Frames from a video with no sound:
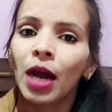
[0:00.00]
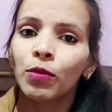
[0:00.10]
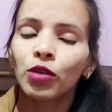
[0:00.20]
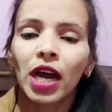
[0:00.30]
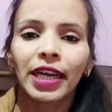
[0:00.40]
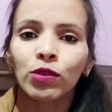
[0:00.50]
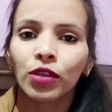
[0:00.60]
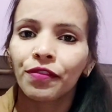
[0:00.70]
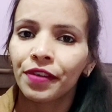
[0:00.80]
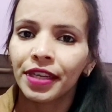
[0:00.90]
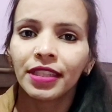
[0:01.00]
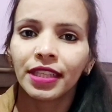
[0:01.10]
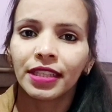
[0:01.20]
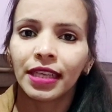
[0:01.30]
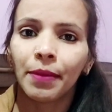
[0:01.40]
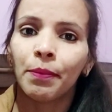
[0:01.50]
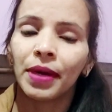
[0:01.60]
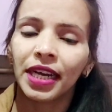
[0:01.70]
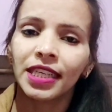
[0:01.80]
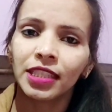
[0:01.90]
हम उठा के उसे फीड देते हैं
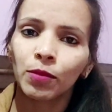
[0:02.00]
मगर